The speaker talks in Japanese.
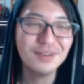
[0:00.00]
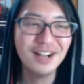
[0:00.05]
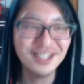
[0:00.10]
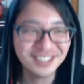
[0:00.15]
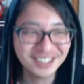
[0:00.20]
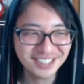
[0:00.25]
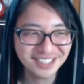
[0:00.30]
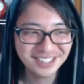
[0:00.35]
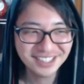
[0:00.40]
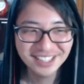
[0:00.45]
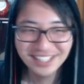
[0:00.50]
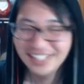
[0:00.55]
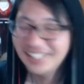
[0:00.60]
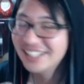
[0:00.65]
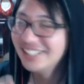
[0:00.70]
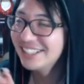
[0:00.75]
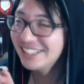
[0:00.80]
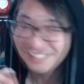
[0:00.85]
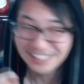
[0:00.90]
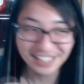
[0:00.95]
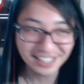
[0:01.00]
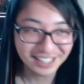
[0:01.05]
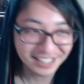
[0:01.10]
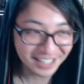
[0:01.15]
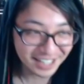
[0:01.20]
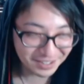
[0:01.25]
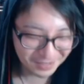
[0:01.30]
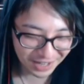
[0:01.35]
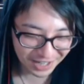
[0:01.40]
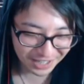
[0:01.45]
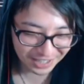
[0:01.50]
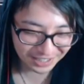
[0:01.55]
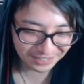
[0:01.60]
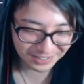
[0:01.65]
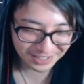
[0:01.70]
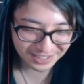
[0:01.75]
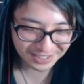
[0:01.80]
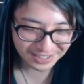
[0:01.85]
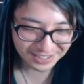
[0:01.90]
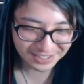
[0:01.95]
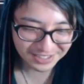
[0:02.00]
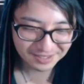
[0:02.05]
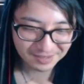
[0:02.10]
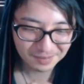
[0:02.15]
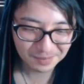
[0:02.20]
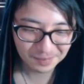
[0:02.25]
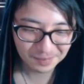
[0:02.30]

きます。3回参ります。